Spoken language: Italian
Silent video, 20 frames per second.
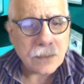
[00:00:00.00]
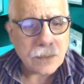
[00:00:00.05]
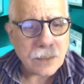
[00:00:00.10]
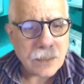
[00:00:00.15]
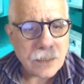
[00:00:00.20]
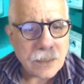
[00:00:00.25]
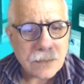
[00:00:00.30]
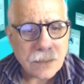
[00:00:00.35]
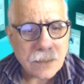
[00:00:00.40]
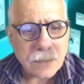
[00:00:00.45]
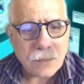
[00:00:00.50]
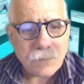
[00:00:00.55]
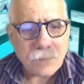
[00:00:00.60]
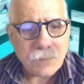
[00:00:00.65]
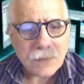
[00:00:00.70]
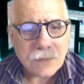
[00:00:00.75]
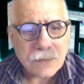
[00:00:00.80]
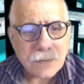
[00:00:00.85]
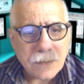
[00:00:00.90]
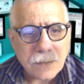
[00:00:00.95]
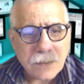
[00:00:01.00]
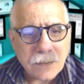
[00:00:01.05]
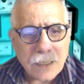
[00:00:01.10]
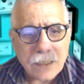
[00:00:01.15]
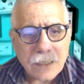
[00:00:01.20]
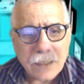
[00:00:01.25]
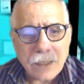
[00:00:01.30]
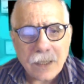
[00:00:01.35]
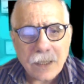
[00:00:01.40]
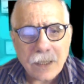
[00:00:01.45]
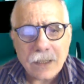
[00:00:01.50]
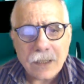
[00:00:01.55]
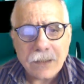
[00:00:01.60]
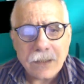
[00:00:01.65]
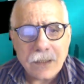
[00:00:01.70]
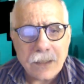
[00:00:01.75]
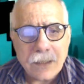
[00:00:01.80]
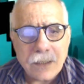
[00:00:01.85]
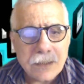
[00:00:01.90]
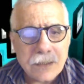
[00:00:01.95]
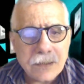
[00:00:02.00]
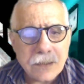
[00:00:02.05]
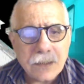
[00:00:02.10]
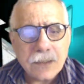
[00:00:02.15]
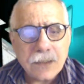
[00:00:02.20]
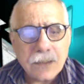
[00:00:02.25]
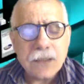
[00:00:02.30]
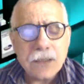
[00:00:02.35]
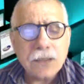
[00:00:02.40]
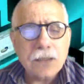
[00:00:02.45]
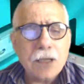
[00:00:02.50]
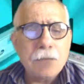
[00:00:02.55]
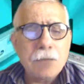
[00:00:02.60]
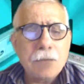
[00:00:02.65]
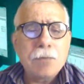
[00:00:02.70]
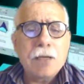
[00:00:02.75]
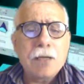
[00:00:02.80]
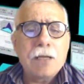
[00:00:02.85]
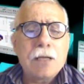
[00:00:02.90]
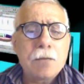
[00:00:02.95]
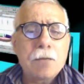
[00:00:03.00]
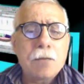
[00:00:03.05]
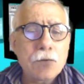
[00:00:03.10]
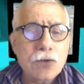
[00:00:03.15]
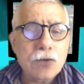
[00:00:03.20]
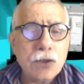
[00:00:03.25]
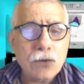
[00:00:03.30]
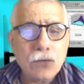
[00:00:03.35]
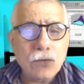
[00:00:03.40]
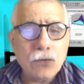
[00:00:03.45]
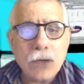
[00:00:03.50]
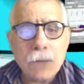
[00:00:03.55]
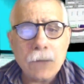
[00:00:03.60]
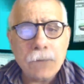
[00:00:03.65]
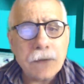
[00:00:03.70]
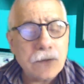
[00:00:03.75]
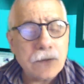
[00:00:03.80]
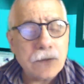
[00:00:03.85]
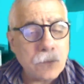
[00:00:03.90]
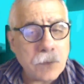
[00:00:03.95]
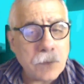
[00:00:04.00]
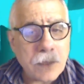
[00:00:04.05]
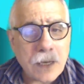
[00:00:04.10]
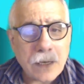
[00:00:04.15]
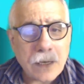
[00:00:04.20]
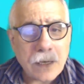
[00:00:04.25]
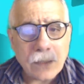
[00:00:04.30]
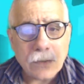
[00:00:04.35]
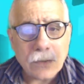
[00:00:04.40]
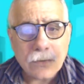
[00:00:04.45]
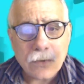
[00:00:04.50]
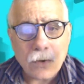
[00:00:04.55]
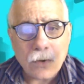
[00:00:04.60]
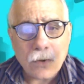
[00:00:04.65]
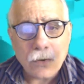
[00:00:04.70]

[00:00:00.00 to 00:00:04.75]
eh, la richiesta di far slittare agli inizi di settembre la procedura per superare lo